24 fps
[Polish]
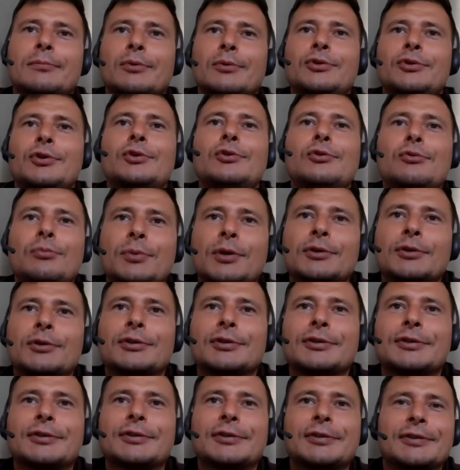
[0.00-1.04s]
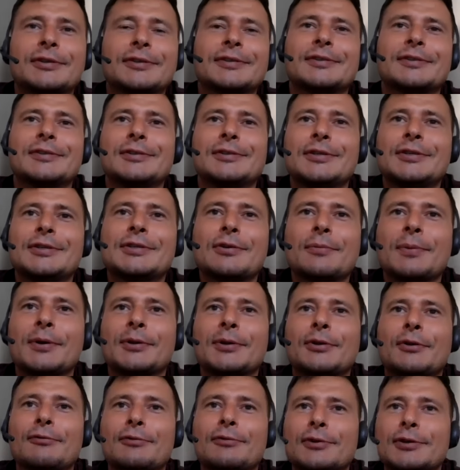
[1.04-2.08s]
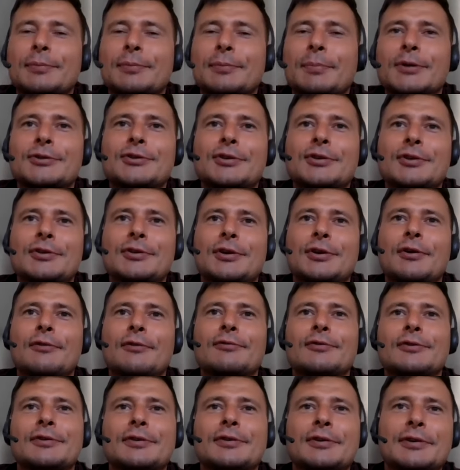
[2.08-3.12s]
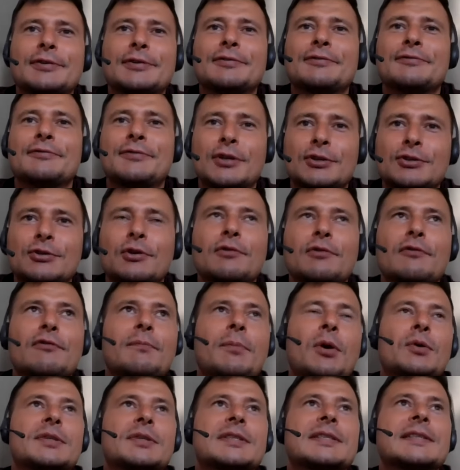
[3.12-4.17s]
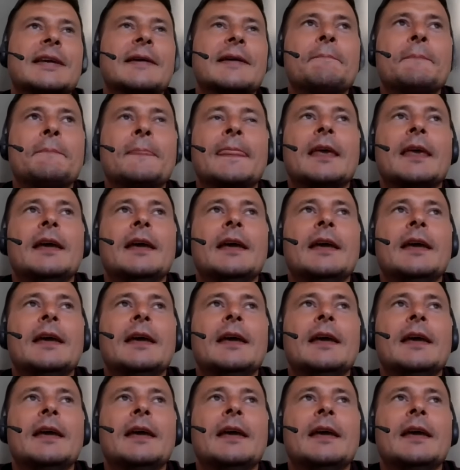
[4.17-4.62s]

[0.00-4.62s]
bo nie lubię tych listopadowych, październikowych wieczorów w Polsce.